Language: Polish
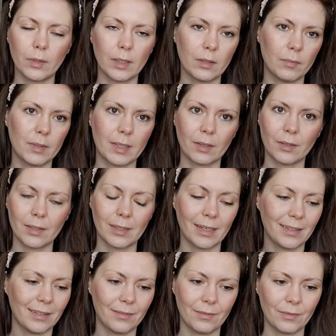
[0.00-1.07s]
natomiast jako
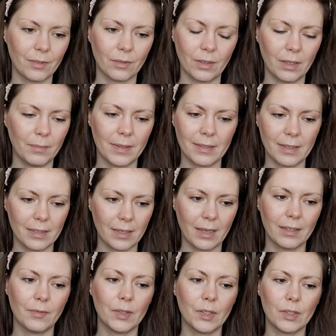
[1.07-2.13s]
statyw w ogóle
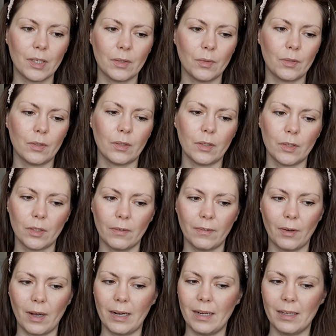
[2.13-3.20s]
nadzieja 20 zł
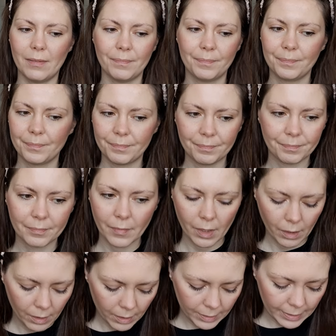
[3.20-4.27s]
kosztował, ale
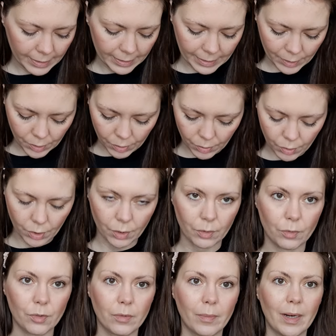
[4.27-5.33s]
nie nadaje się do niczego. To
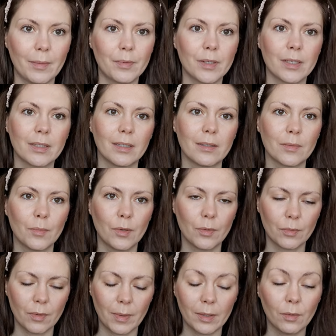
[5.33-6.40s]
już chyba lepszy jest ten z moją
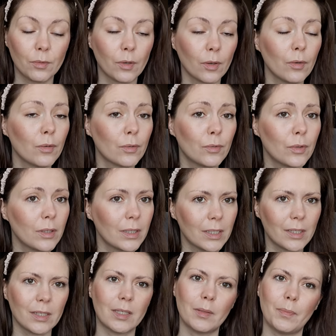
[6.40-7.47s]
złamaną nogą, który
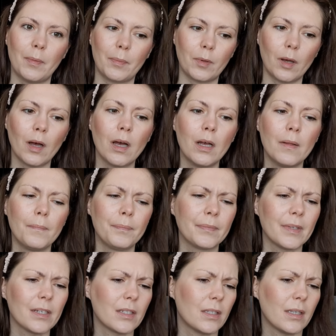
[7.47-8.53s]
też jest z Pepko,
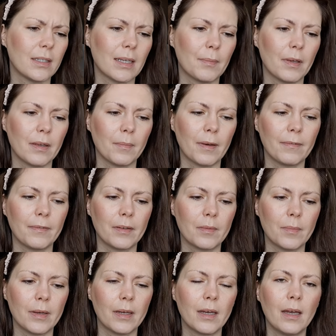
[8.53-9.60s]
też z tej samej chyba
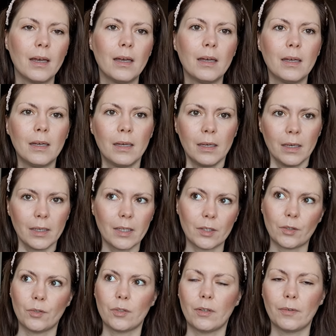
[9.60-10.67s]
firmy. I też
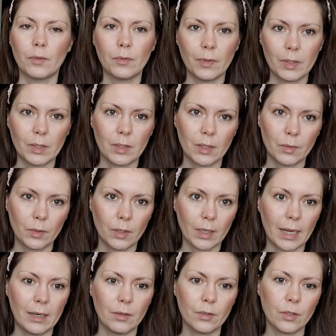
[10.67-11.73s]
kosztował 20 zł,
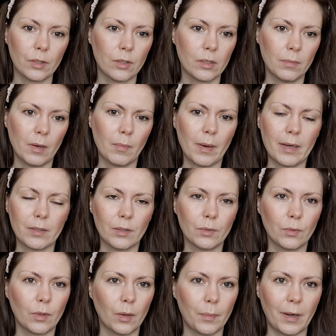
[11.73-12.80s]
ale on się trzymał bardzo
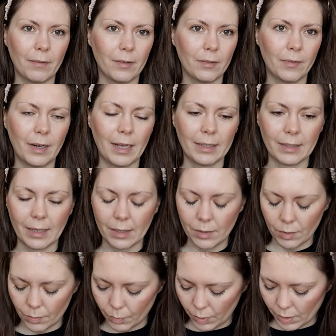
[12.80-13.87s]
długo, prawie 2 lata i
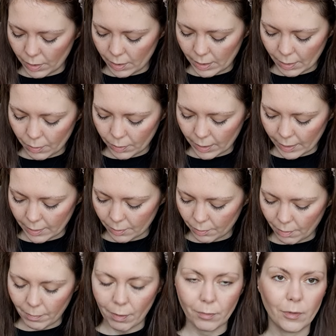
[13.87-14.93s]
nic mu się nie działo, teraz
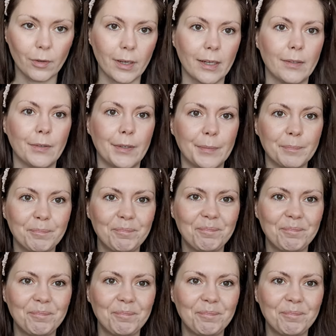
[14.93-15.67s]
złamał nogę, no i